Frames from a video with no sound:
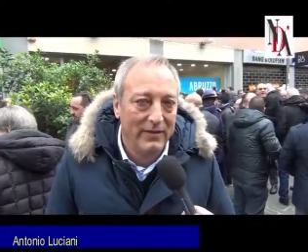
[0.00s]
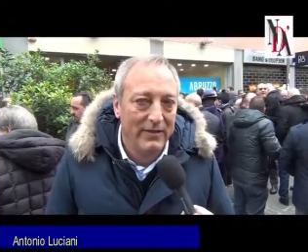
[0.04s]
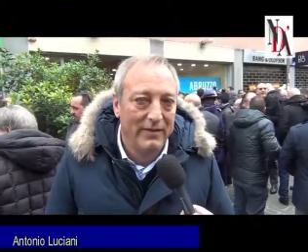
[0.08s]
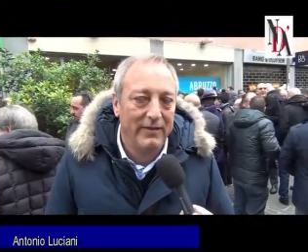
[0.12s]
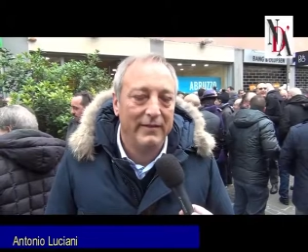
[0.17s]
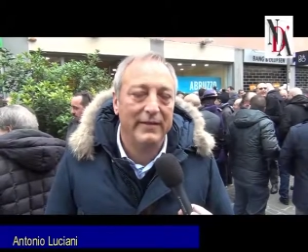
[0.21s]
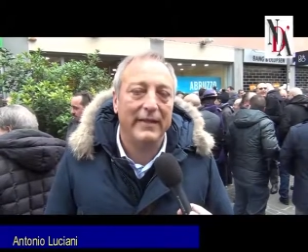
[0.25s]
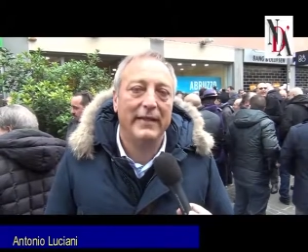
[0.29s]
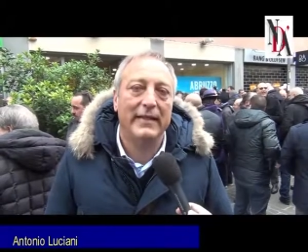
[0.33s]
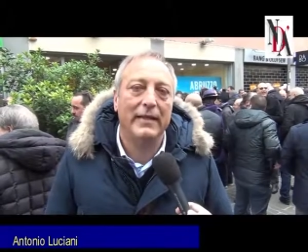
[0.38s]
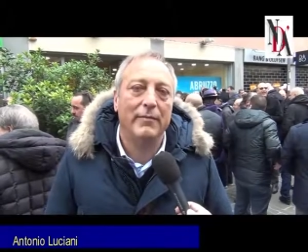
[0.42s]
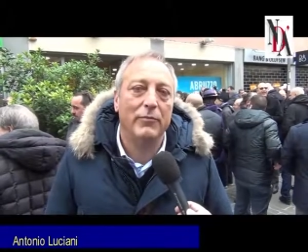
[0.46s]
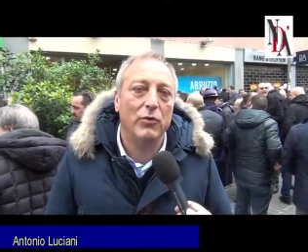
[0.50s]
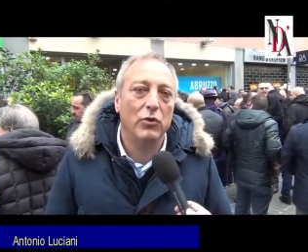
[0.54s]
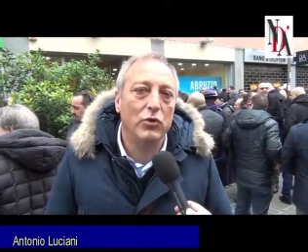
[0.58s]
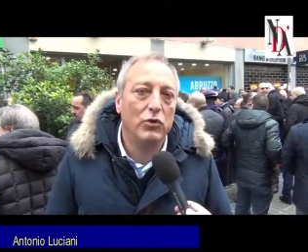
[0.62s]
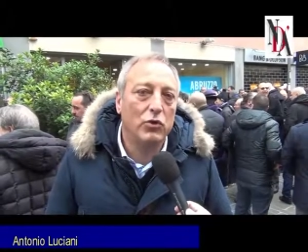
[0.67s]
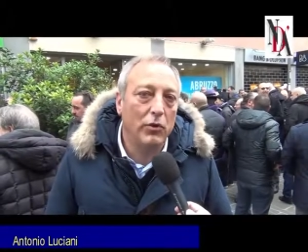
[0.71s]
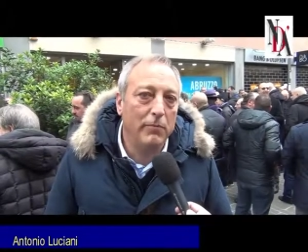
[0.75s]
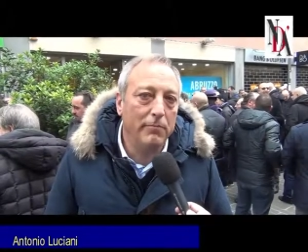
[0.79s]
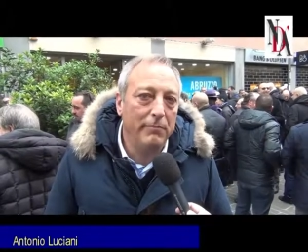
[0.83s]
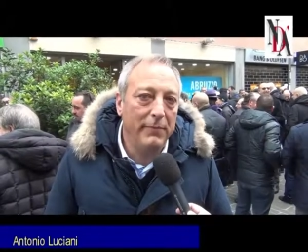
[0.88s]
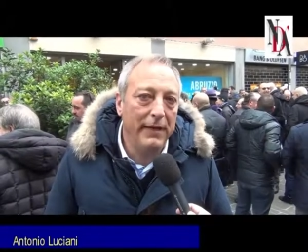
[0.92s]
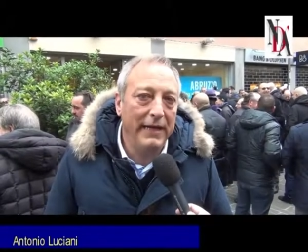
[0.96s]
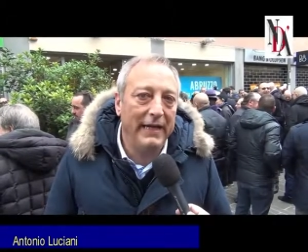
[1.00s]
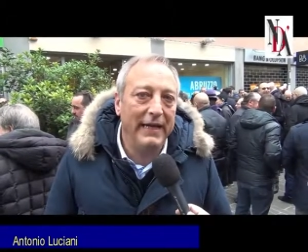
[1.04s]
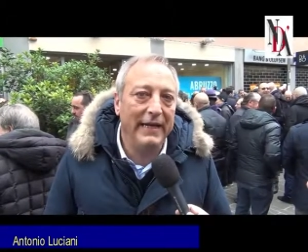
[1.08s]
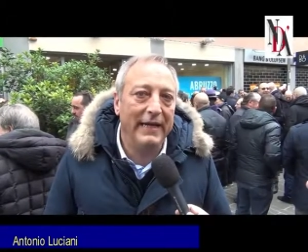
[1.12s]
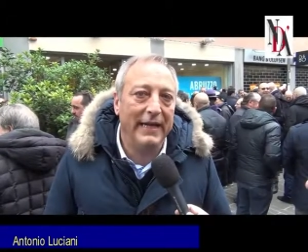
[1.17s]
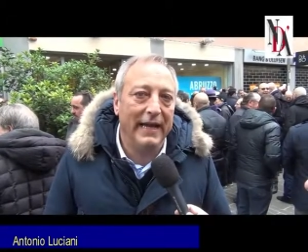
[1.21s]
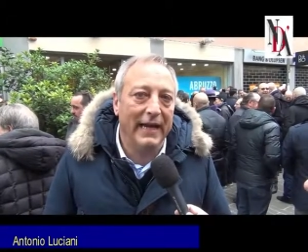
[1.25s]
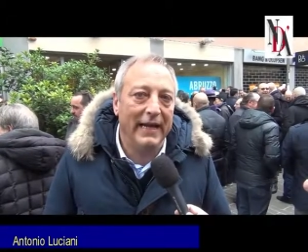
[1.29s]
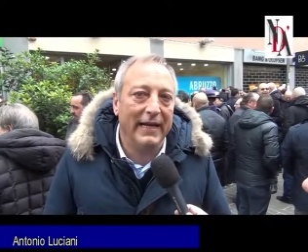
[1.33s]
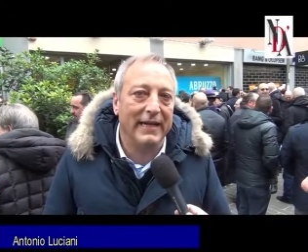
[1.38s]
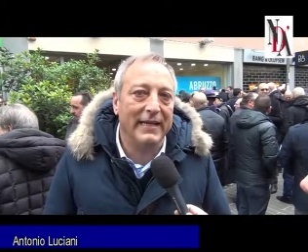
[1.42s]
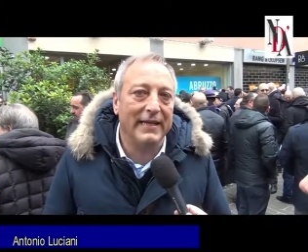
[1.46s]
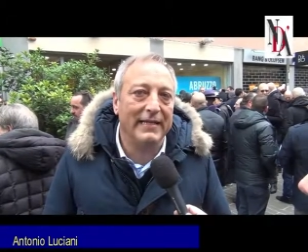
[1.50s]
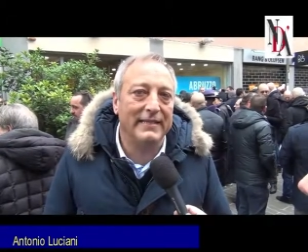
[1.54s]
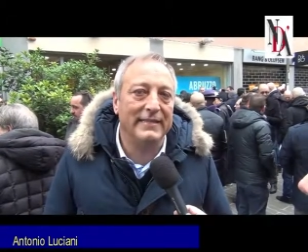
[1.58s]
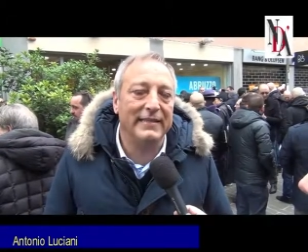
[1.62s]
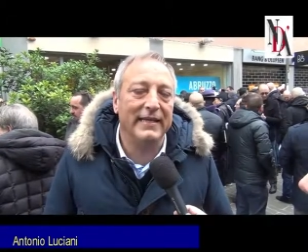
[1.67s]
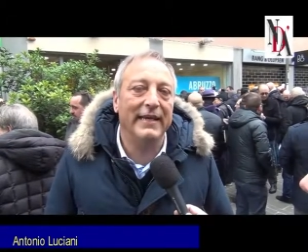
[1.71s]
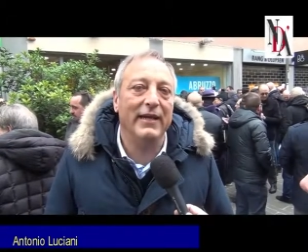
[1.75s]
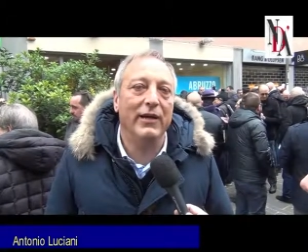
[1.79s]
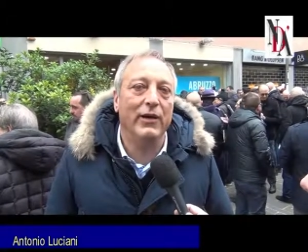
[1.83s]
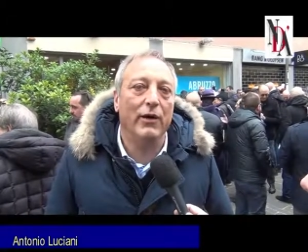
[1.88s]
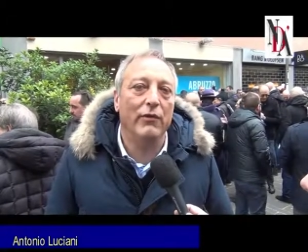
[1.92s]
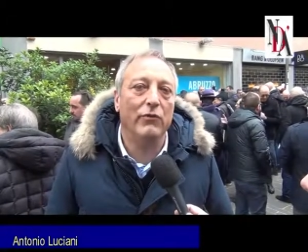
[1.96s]
andata molto bene anche
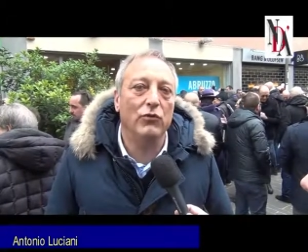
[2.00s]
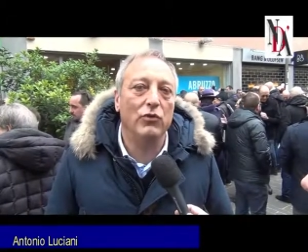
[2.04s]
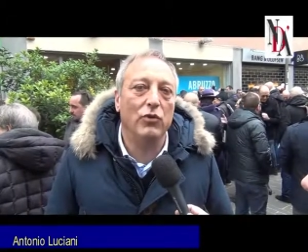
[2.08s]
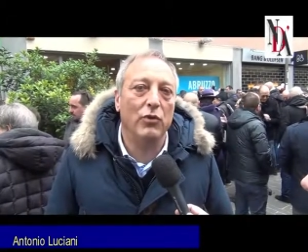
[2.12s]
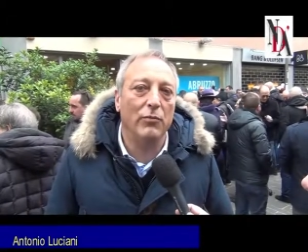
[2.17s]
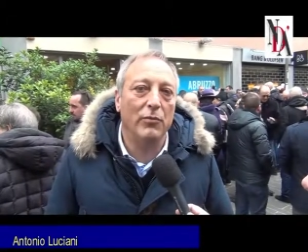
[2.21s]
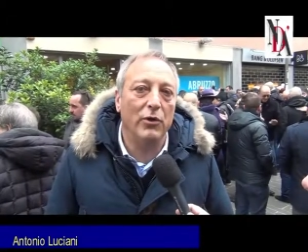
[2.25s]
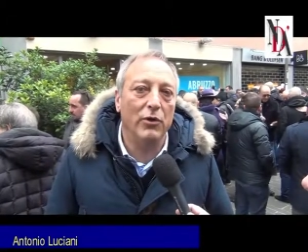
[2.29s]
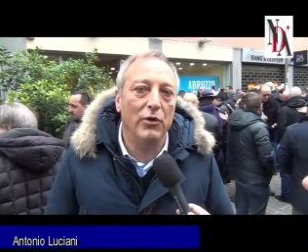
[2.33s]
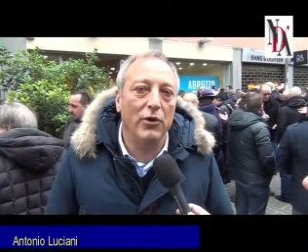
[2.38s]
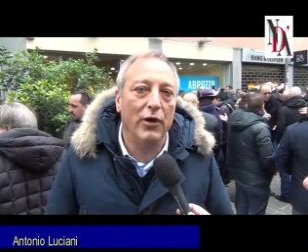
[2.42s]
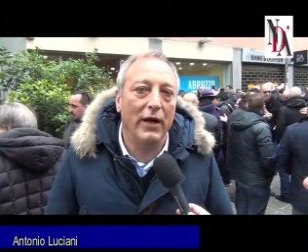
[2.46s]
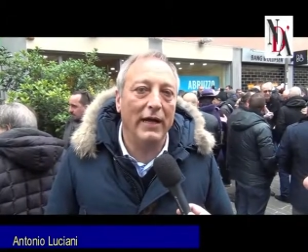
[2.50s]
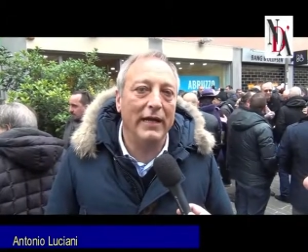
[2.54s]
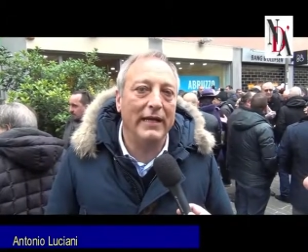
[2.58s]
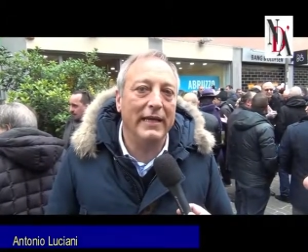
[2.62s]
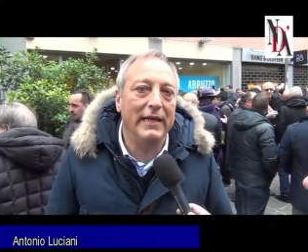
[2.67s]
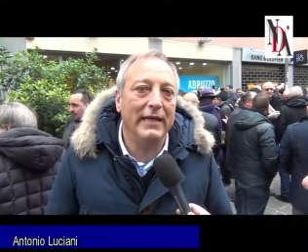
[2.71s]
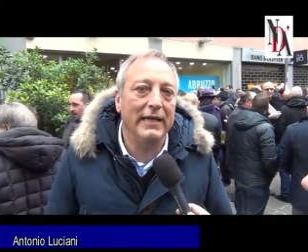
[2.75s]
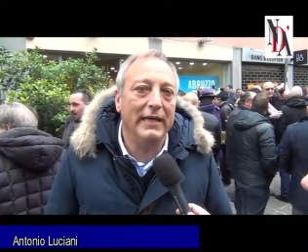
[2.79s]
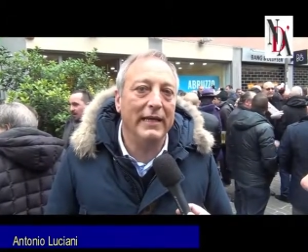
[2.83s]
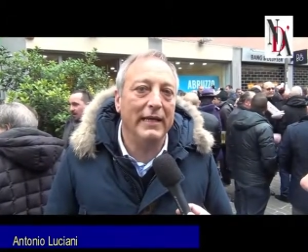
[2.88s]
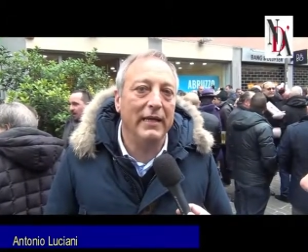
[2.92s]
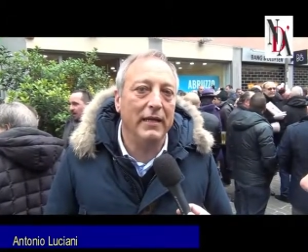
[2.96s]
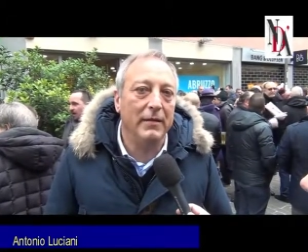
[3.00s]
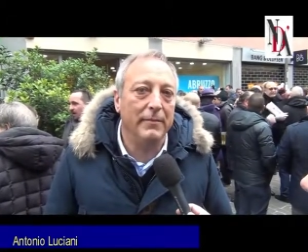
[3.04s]
se ho avuto modo anche di